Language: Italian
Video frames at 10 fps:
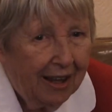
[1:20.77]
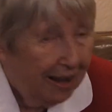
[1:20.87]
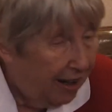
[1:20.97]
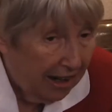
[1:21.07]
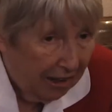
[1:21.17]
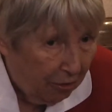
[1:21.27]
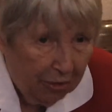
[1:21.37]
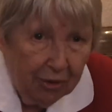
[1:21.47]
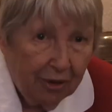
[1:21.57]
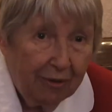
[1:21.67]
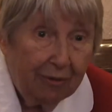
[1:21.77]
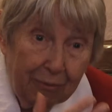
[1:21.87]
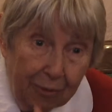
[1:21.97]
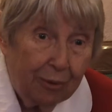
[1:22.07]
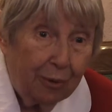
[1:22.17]
E le racconto, in,
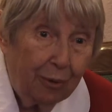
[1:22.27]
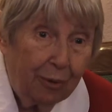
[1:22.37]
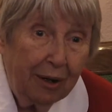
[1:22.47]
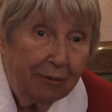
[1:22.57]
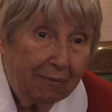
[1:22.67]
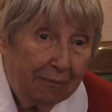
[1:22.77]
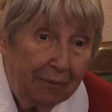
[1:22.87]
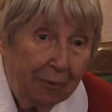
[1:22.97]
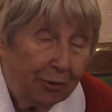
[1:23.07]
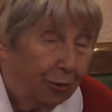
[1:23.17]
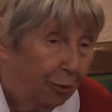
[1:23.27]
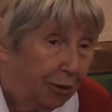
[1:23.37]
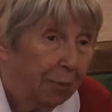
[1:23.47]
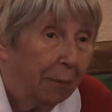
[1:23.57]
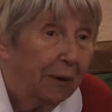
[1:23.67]
ora in questo
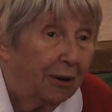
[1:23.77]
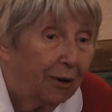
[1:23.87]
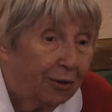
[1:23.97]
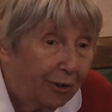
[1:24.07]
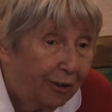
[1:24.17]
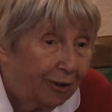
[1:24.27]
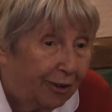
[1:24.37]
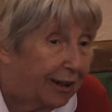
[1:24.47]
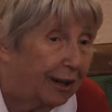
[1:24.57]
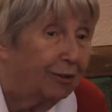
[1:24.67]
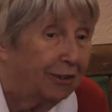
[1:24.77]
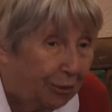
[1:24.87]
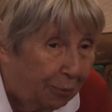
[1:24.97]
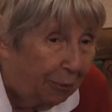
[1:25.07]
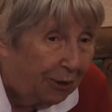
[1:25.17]
ultimo percorso l'ho
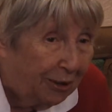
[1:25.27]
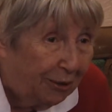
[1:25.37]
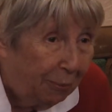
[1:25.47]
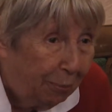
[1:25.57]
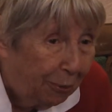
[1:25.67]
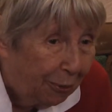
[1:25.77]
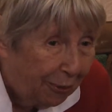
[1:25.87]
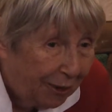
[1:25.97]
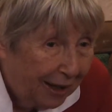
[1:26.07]
raccontato un pochino di più,